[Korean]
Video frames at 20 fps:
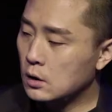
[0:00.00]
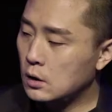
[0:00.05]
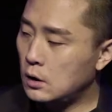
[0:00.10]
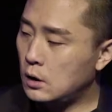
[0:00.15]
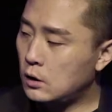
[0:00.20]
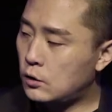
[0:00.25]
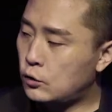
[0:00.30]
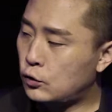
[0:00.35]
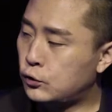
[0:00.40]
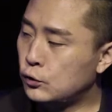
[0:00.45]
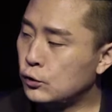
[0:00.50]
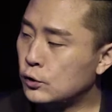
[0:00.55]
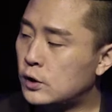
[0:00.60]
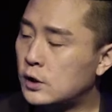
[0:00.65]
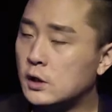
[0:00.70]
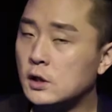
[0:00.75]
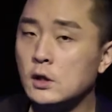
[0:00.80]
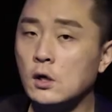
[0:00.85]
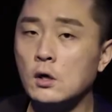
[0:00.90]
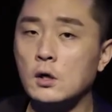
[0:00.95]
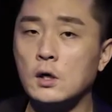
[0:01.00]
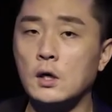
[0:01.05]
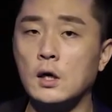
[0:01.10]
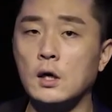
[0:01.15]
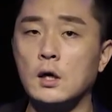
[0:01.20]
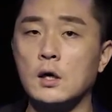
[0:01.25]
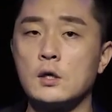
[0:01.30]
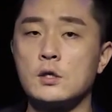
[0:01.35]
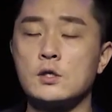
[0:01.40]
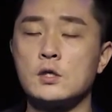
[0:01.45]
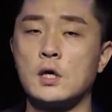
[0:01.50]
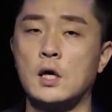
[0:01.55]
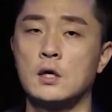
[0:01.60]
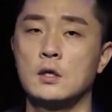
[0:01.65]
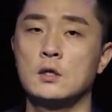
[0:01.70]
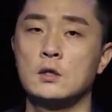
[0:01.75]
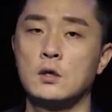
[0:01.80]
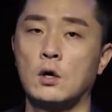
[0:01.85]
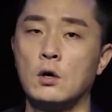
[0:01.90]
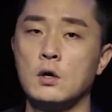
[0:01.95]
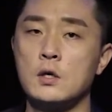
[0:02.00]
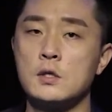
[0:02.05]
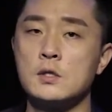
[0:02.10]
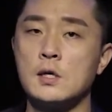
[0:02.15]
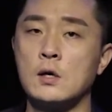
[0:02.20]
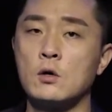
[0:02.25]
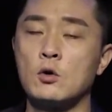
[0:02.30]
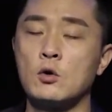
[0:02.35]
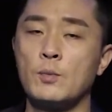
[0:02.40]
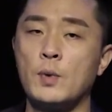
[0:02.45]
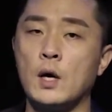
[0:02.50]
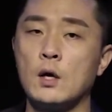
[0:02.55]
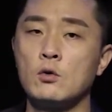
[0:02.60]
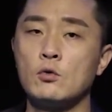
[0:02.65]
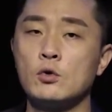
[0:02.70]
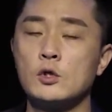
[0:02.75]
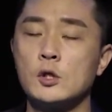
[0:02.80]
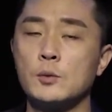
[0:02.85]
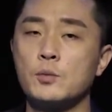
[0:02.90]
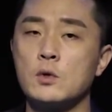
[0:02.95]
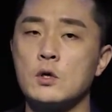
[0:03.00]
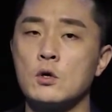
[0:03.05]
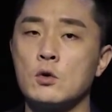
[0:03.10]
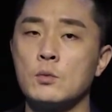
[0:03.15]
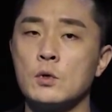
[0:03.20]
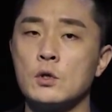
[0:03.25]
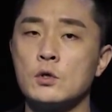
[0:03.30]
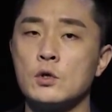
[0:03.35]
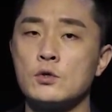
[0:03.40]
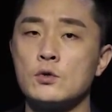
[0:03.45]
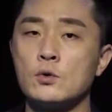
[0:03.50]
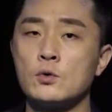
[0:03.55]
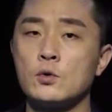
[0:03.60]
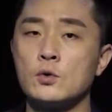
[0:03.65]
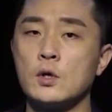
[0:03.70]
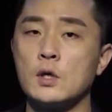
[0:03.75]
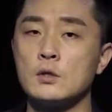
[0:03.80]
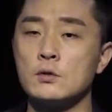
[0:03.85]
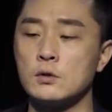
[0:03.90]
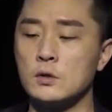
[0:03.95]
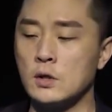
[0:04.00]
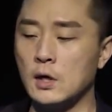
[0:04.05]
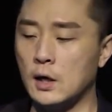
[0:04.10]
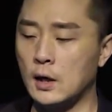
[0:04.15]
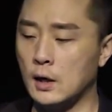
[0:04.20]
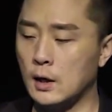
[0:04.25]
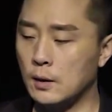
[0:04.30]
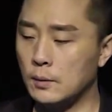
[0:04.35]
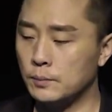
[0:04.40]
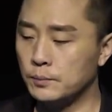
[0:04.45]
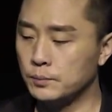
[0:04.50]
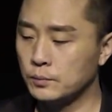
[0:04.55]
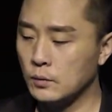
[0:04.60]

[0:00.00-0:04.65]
이 두 지역의 차이는 거리상으로 160km 정도 되는데